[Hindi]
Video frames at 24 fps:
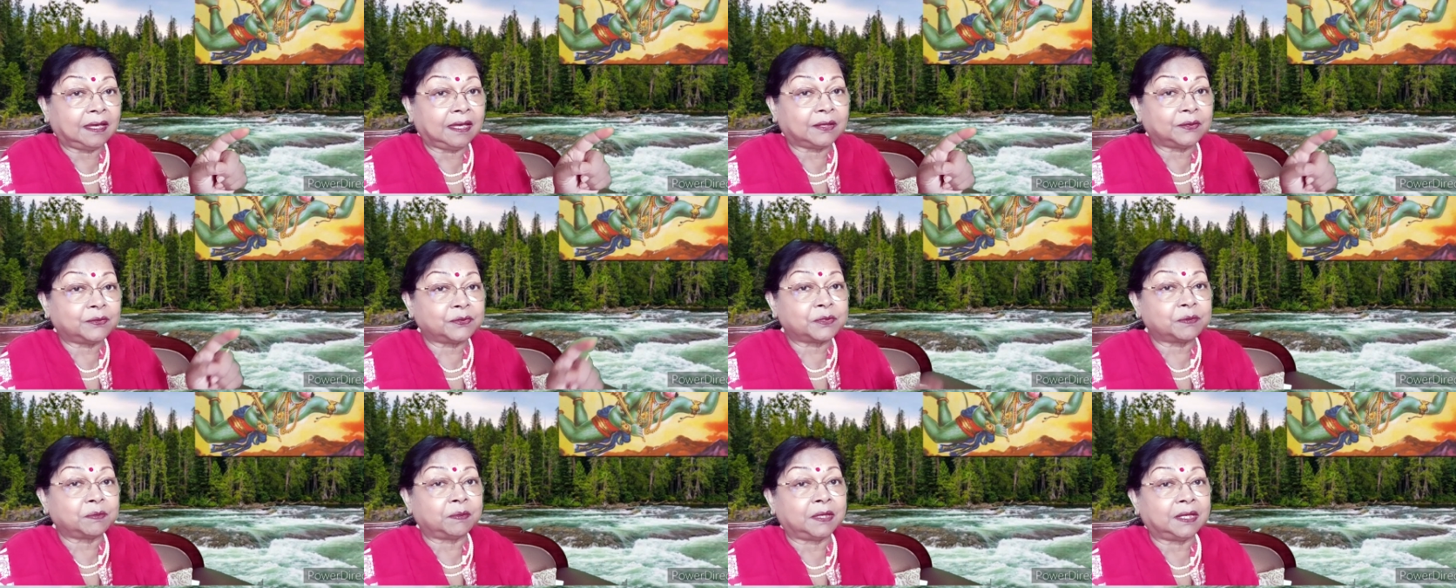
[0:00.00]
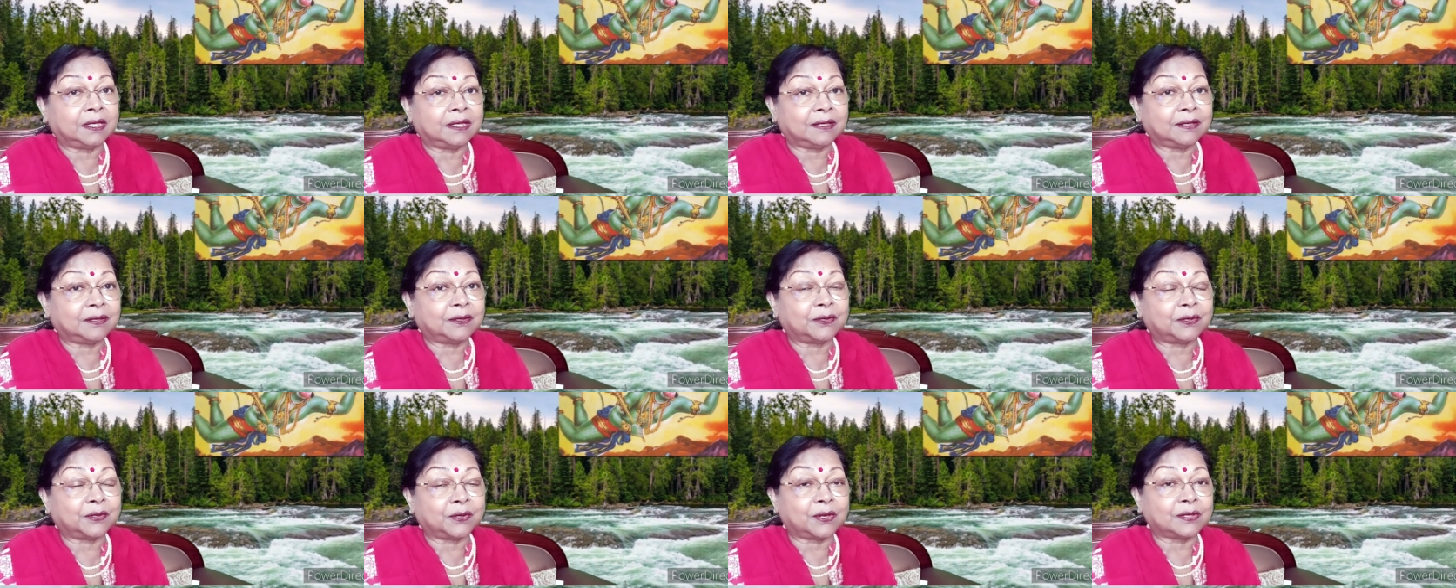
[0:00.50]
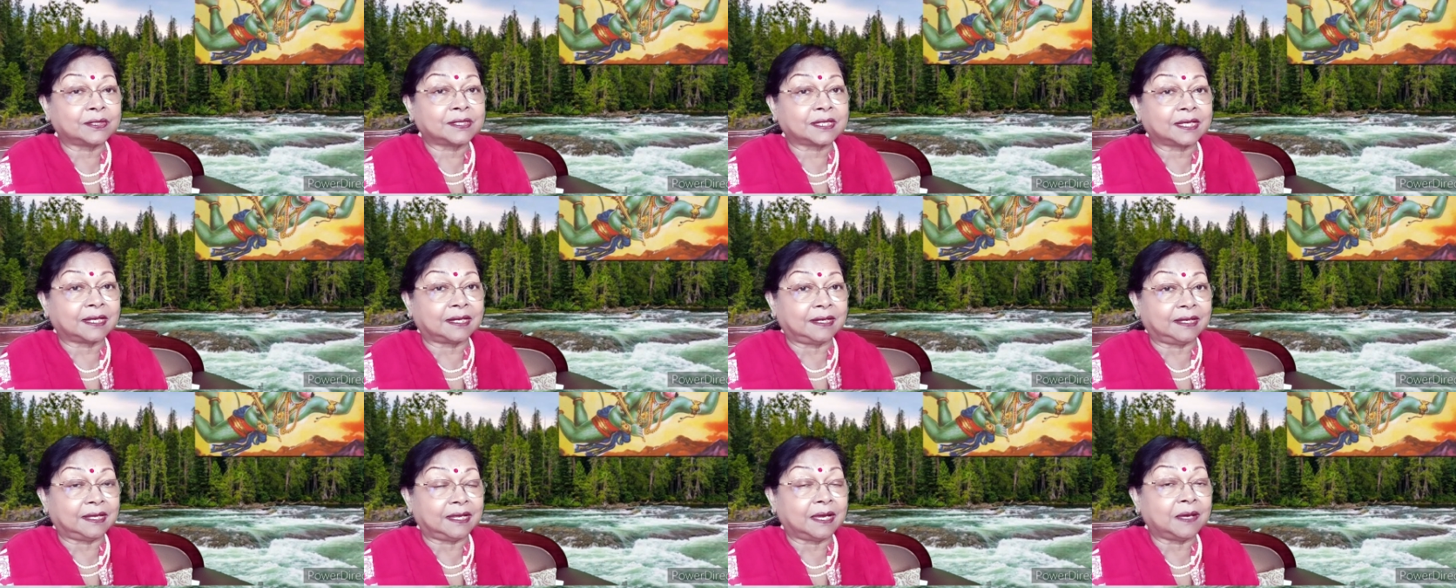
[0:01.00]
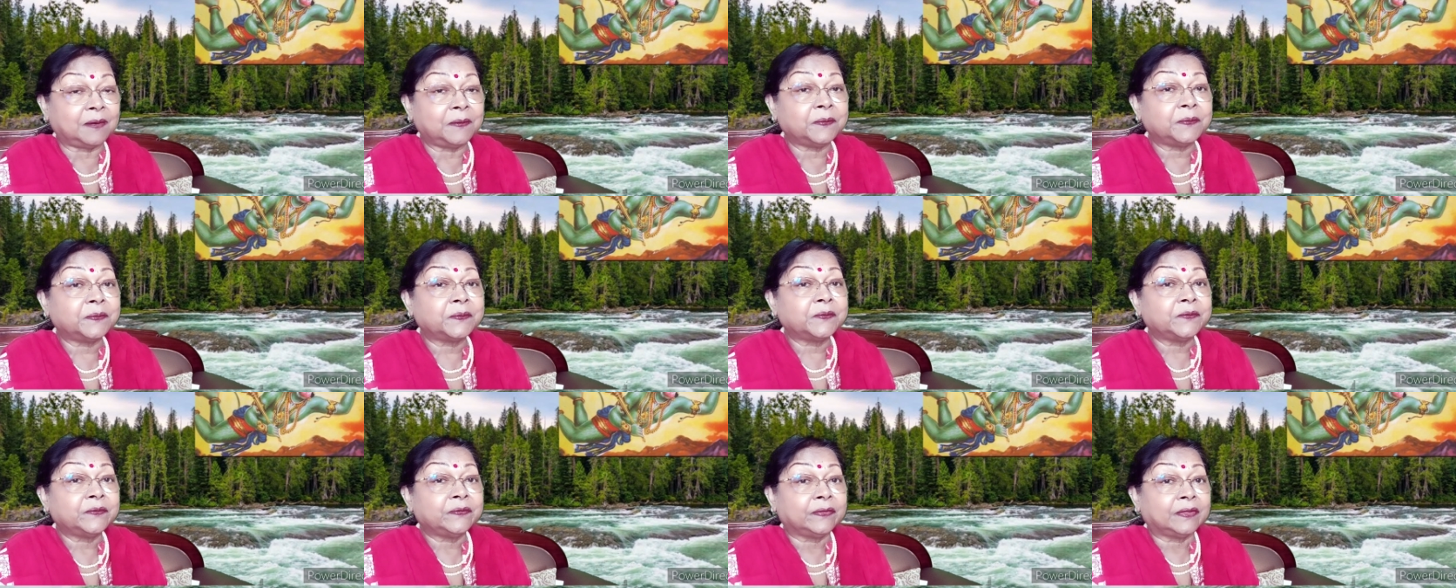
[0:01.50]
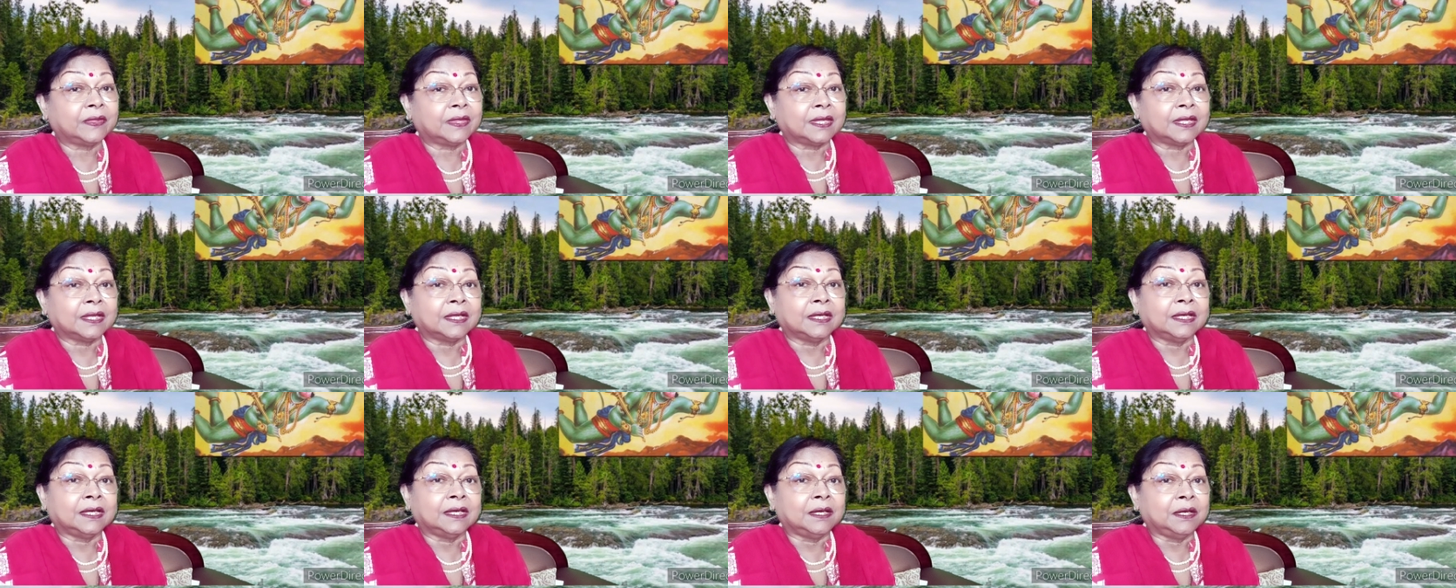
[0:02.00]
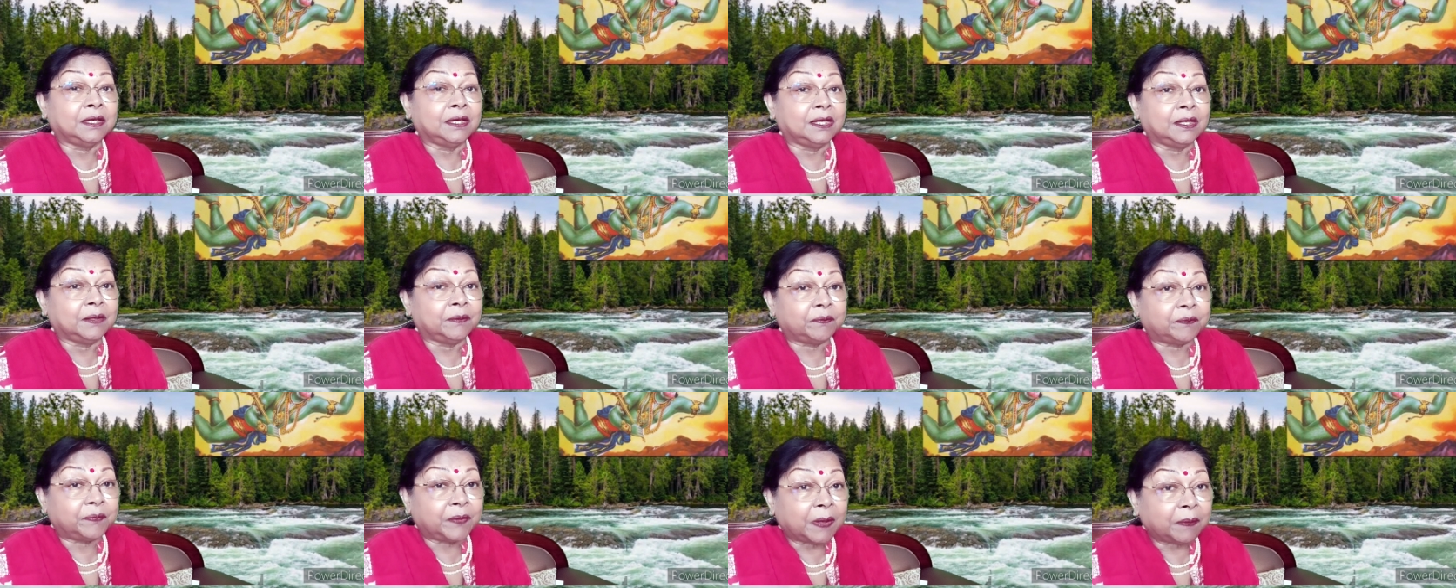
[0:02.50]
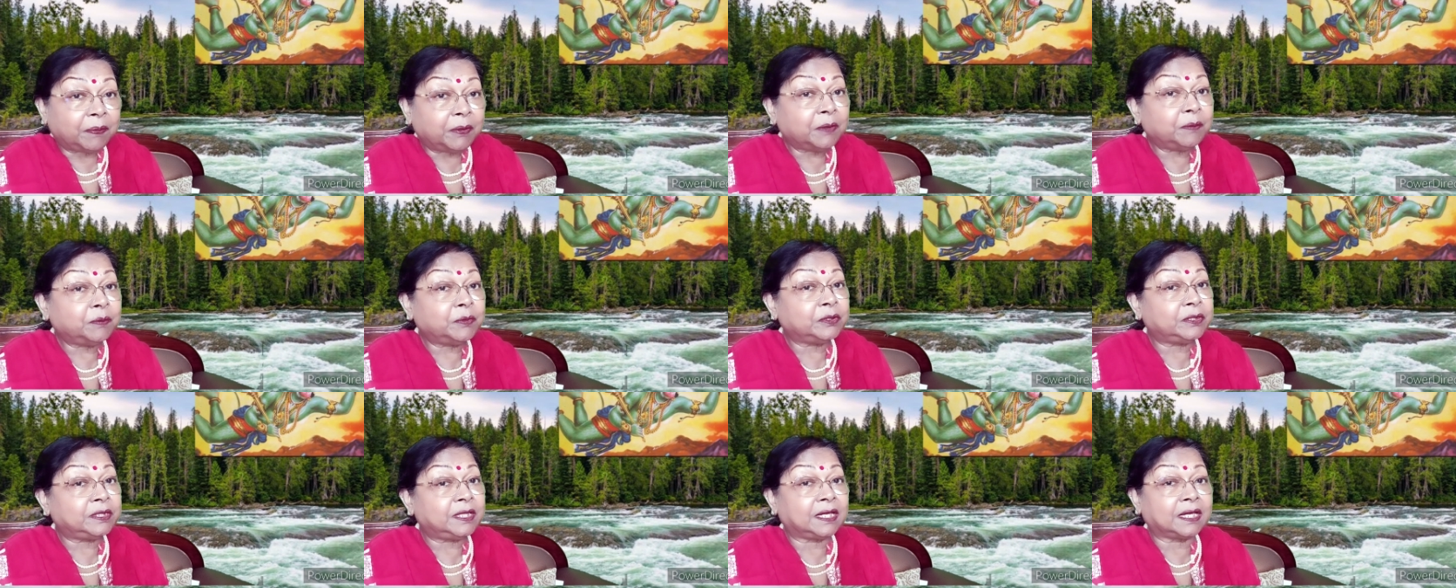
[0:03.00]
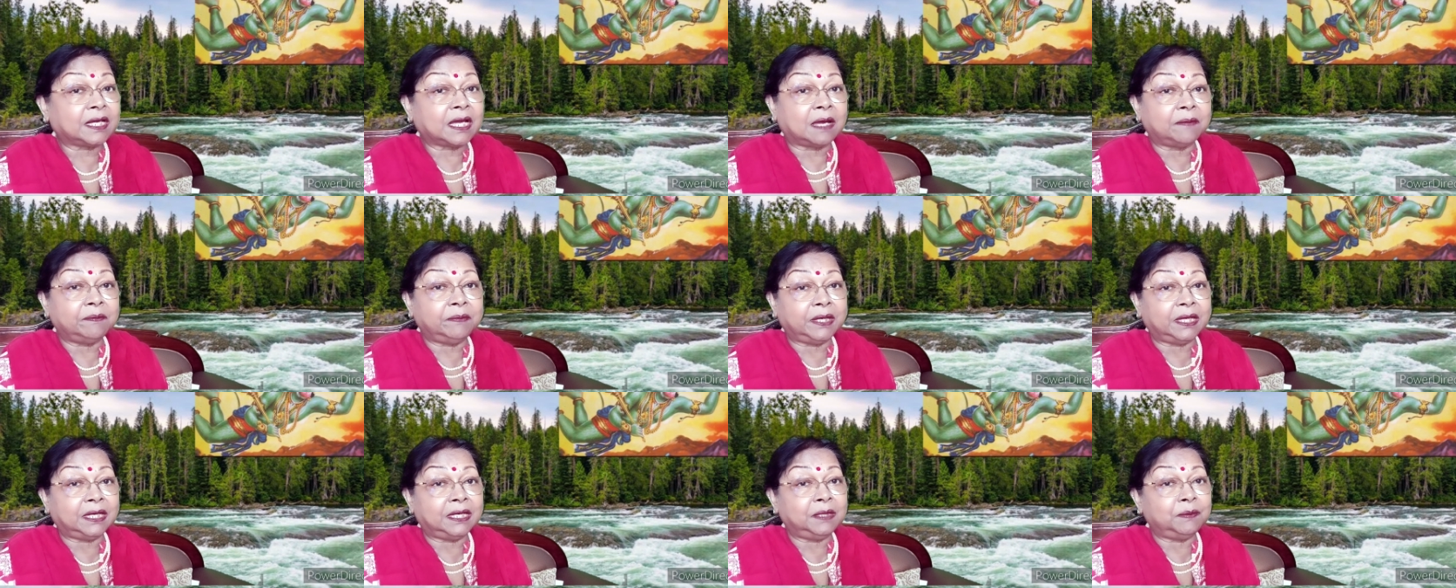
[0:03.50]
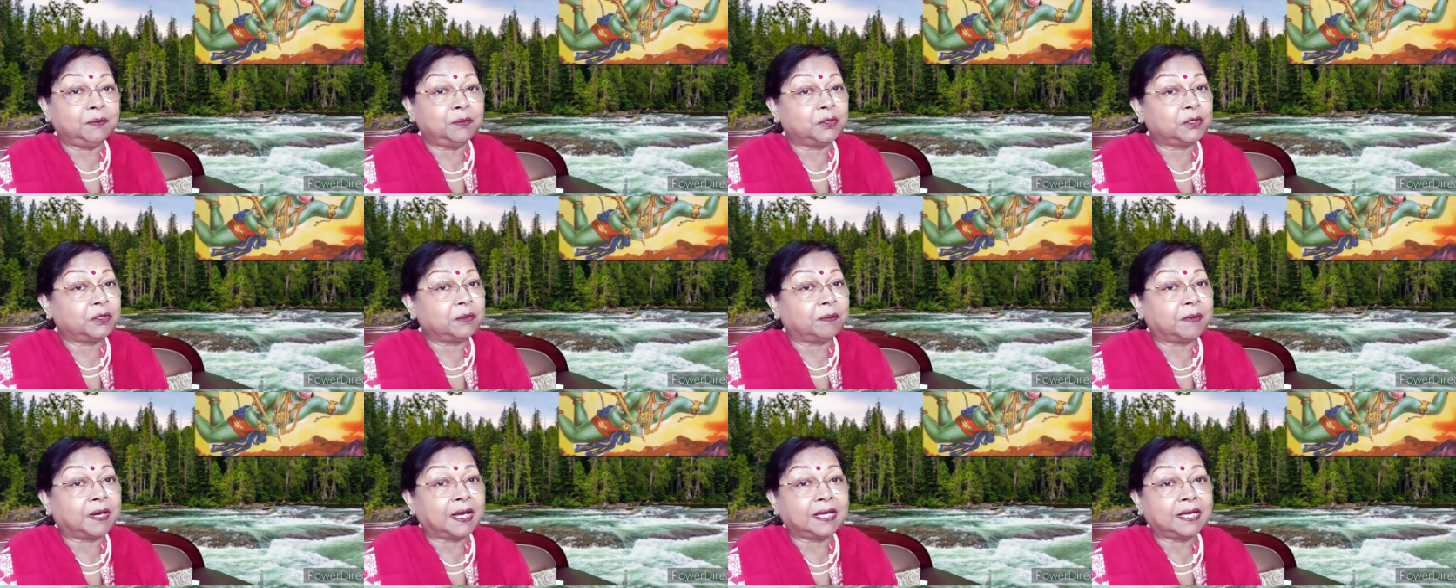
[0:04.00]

एक उसमें क्रॉस कर लिया प्रभु मुद्रिका मेली मुख